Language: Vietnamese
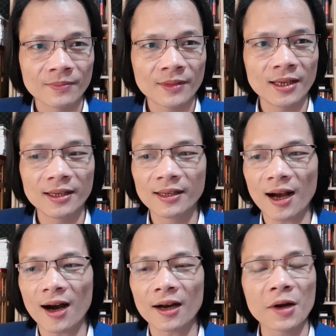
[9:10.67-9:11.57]
thì
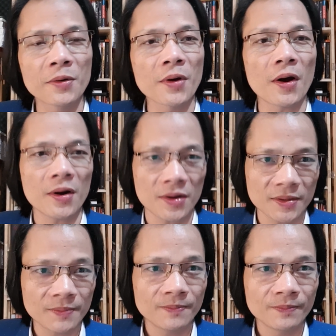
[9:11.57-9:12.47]
ở đâu đó
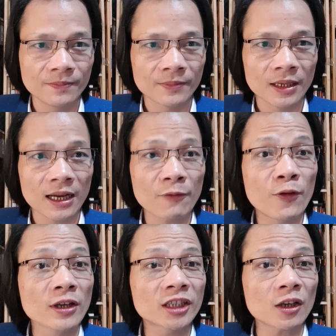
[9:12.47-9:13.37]
cái
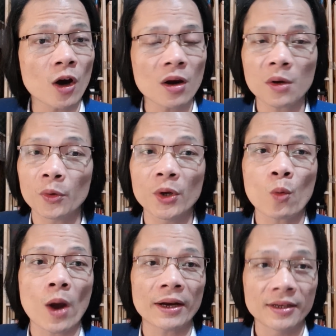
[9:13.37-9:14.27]
phương thức đó nó không còn hiệu
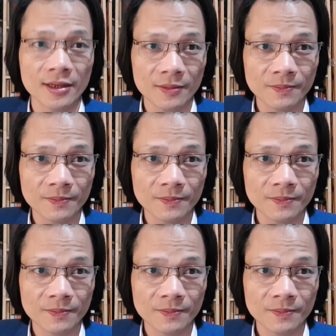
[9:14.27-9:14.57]
quả nữa.